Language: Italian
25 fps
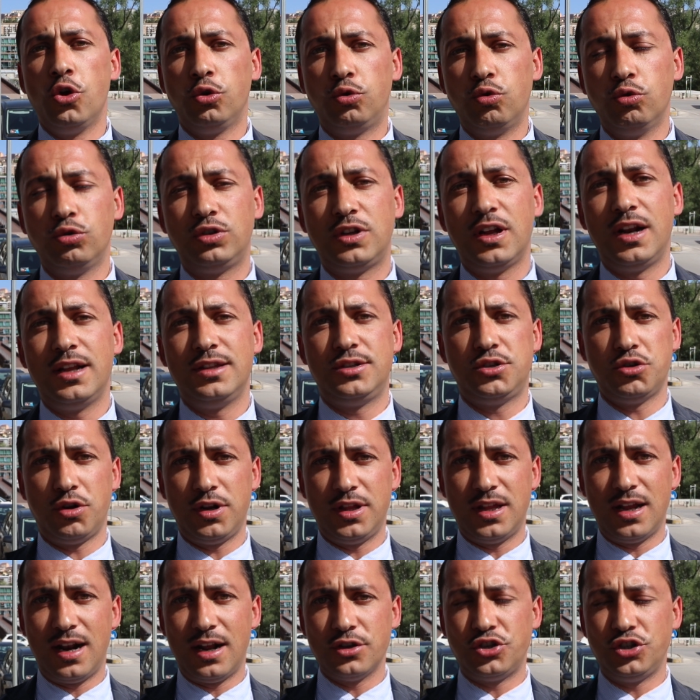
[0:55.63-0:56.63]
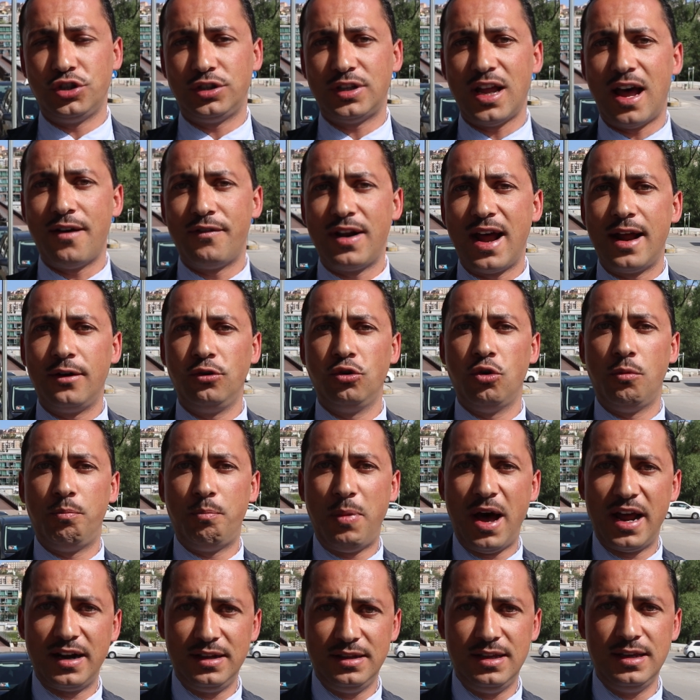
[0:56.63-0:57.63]
Tutte le zone della città avranno
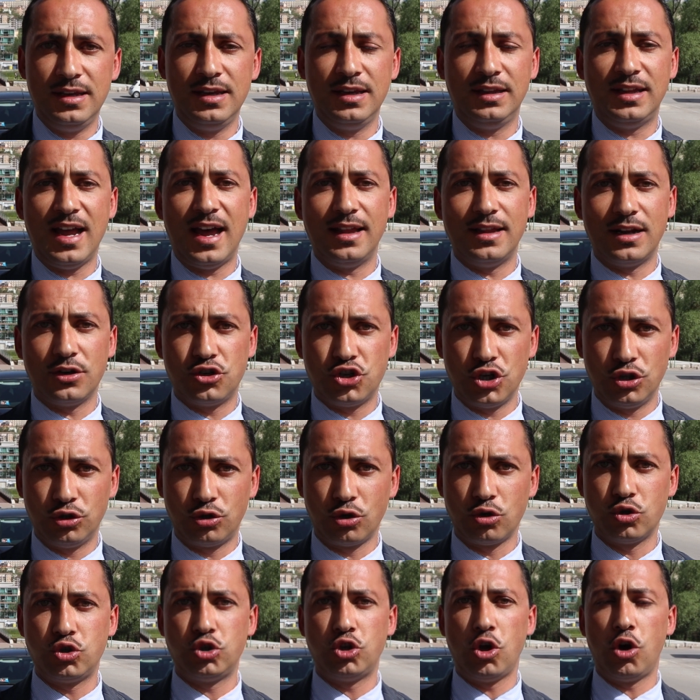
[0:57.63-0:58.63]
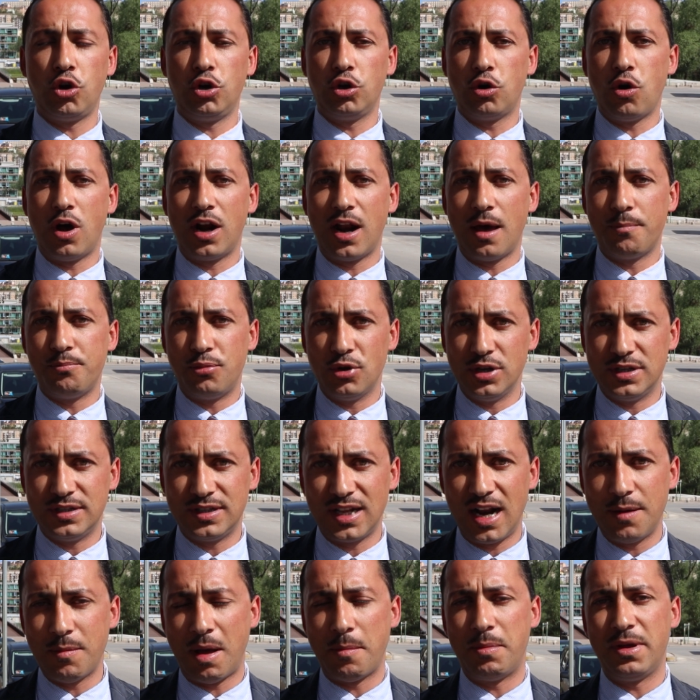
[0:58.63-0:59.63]
pari dignità, dal centro storico alla più
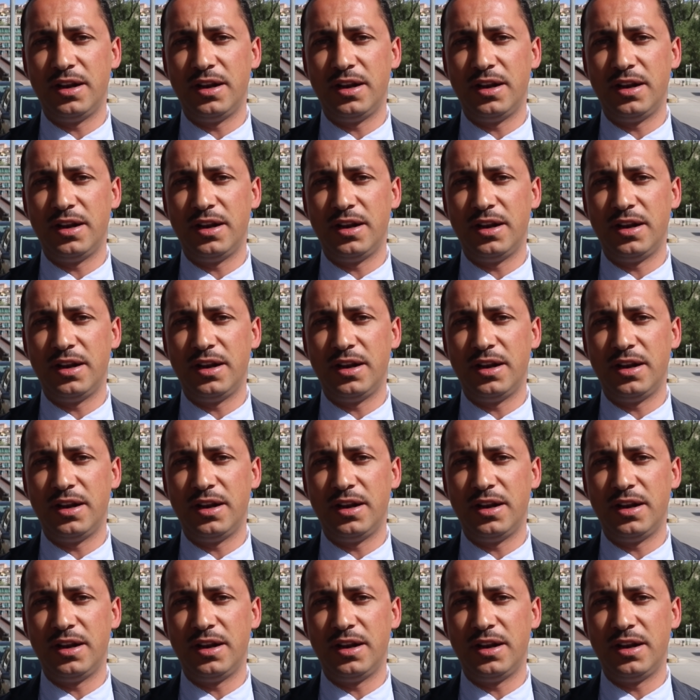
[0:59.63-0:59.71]
estrema